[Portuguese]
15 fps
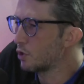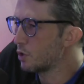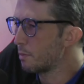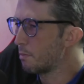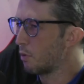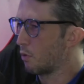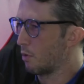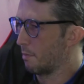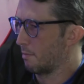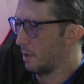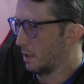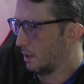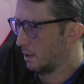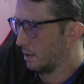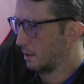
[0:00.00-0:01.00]
de
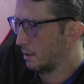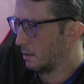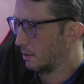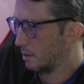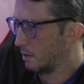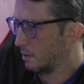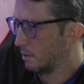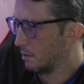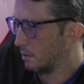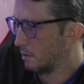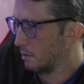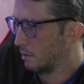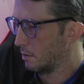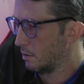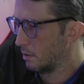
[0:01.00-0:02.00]
bomba.
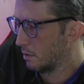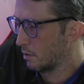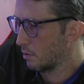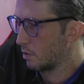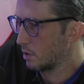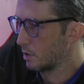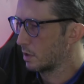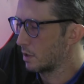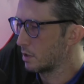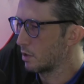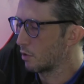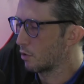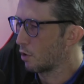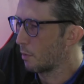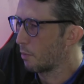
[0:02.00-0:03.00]
Quando vocês
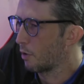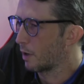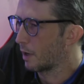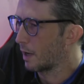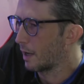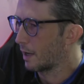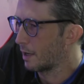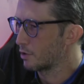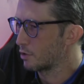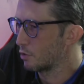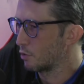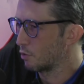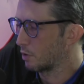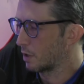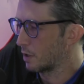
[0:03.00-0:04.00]
incorporaram as
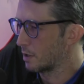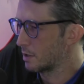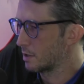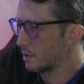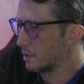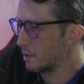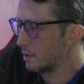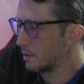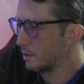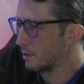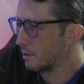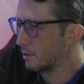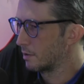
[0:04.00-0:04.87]
outras? Nós não, nós